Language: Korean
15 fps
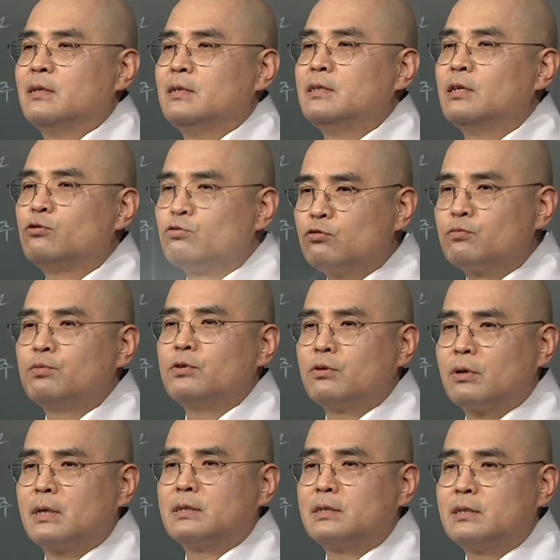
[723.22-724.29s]
이제 중국
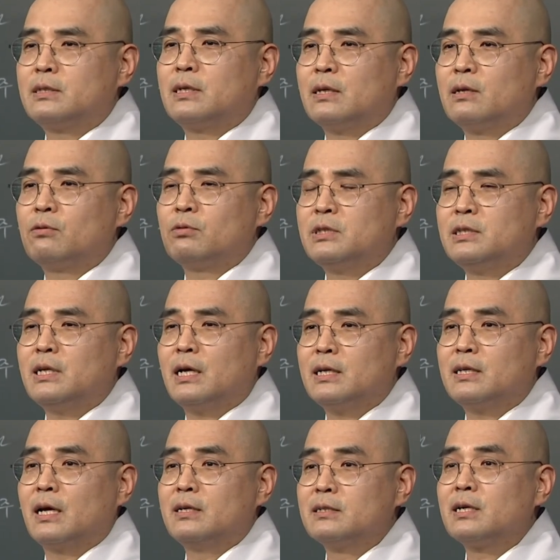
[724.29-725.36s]
불교가 제대로
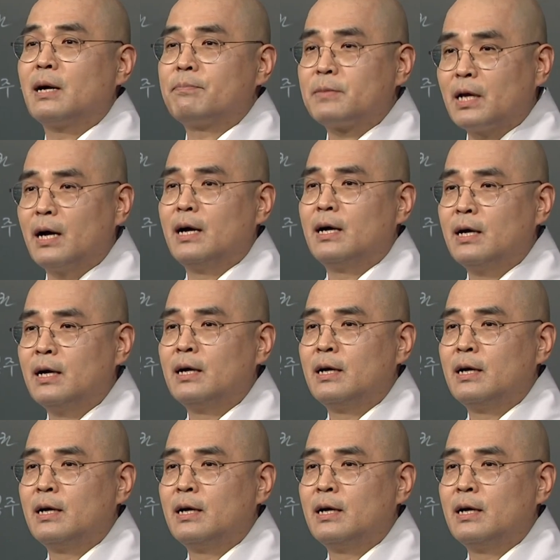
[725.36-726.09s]
시작이 되는갑다.